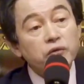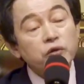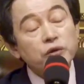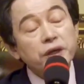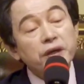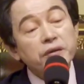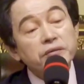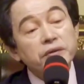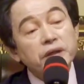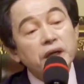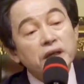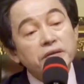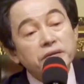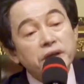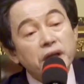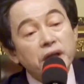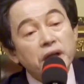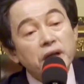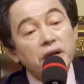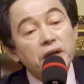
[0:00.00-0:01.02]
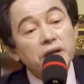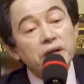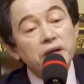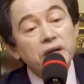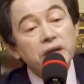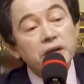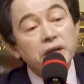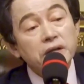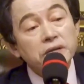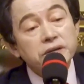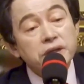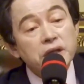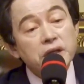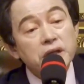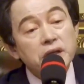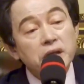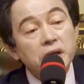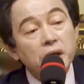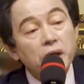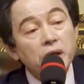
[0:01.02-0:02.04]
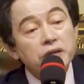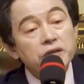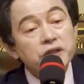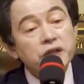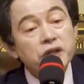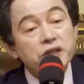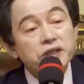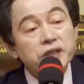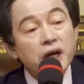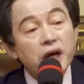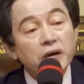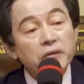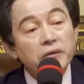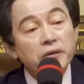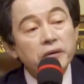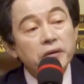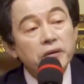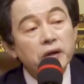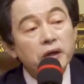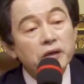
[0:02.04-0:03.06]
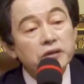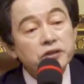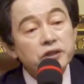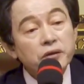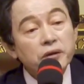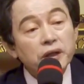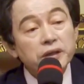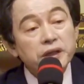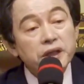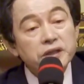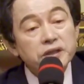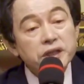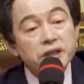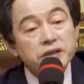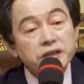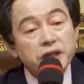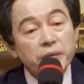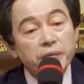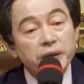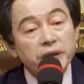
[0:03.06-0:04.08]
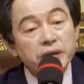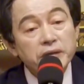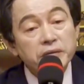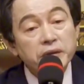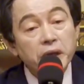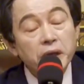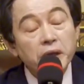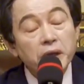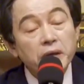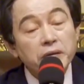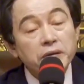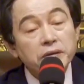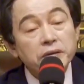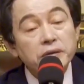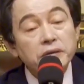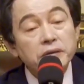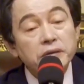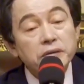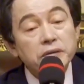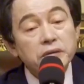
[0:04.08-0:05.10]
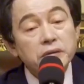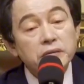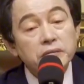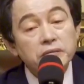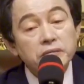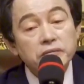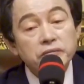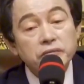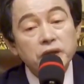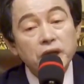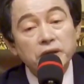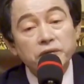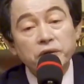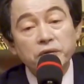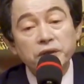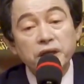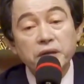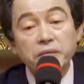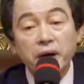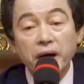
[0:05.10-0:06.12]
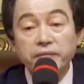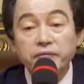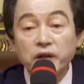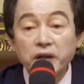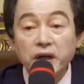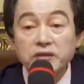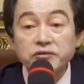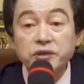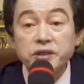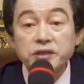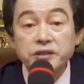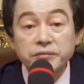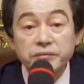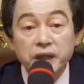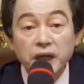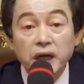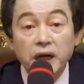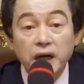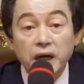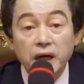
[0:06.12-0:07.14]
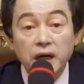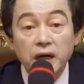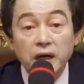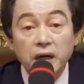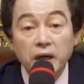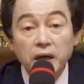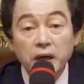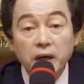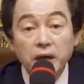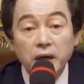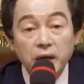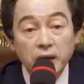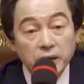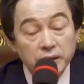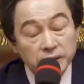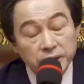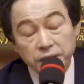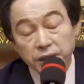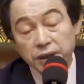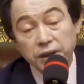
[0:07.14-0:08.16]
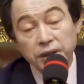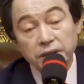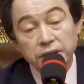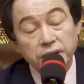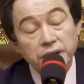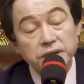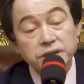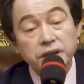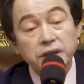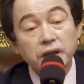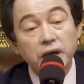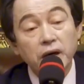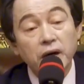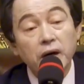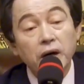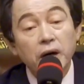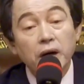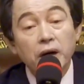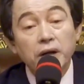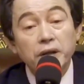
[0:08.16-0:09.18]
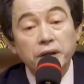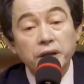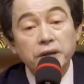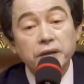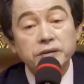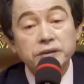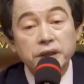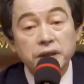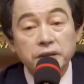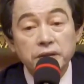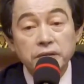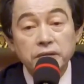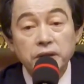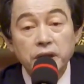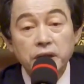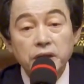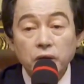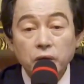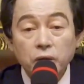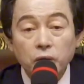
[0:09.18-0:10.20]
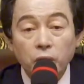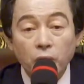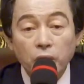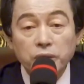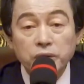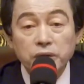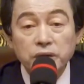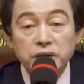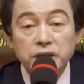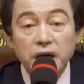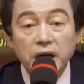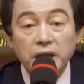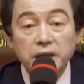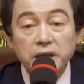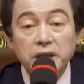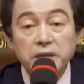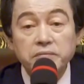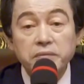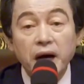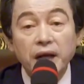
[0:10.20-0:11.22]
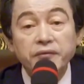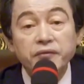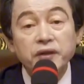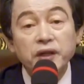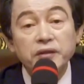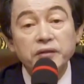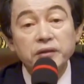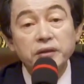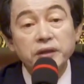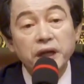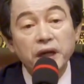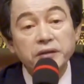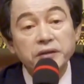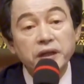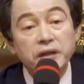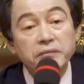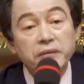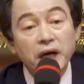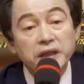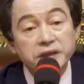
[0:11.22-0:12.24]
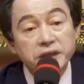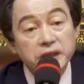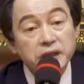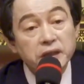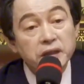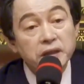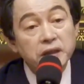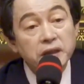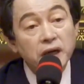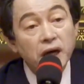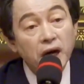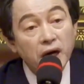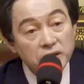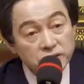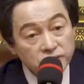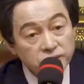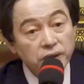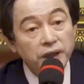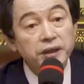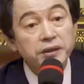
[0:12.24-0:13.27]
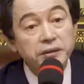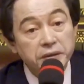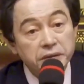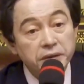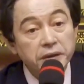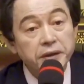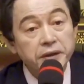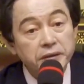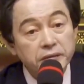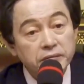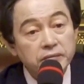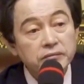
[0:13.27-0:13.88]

국회의원들한테 이것을 제시하고 청와대에 제시하면은 그 대통령이 마음대로 할 수 있습니까? 예, 그래서 이것은 공약을 만든 허경영만이 할 수가 있는 거예요.